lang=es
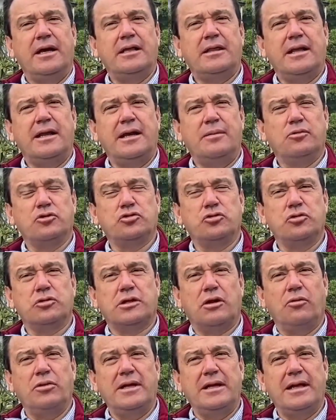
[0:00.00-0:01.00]
Y tenemos
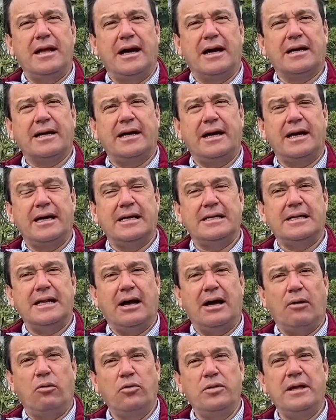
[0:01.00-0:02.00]
otra unidad que
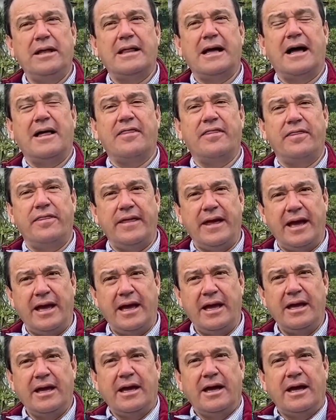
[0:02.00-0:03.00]
es la unidad
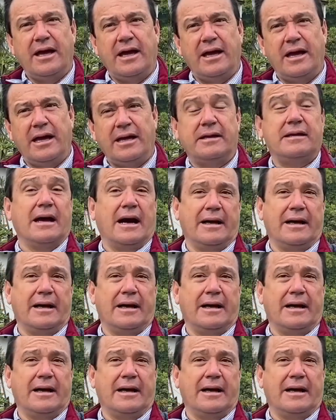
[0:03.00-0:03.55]
de eh,